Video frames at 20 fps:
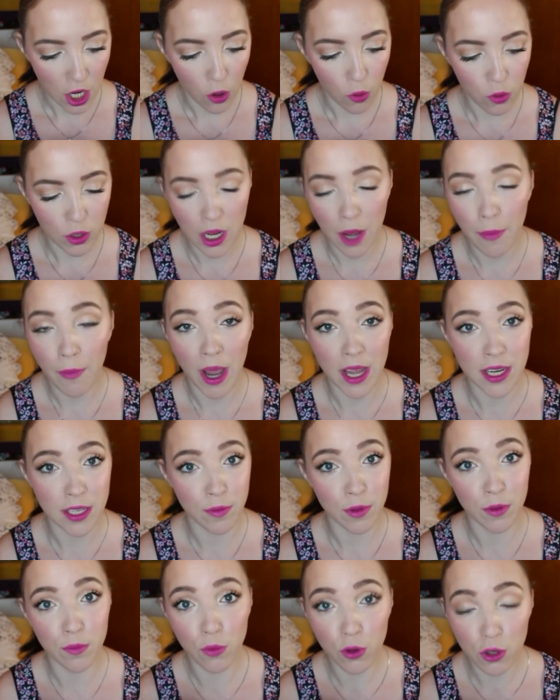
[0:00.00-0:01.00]
Und er meinte,
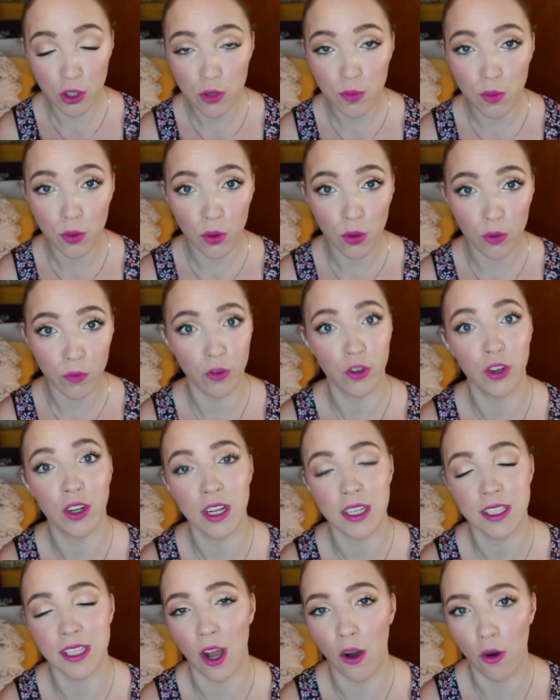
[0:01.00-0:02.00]
mit Mundspülung würde
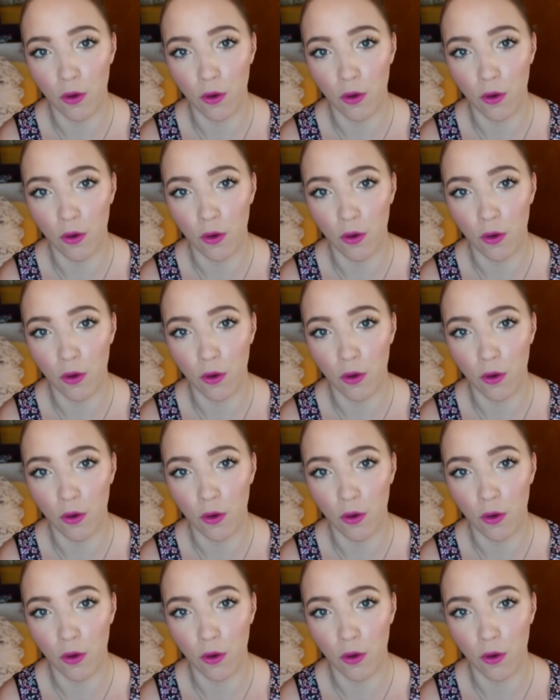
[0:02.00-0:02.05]
das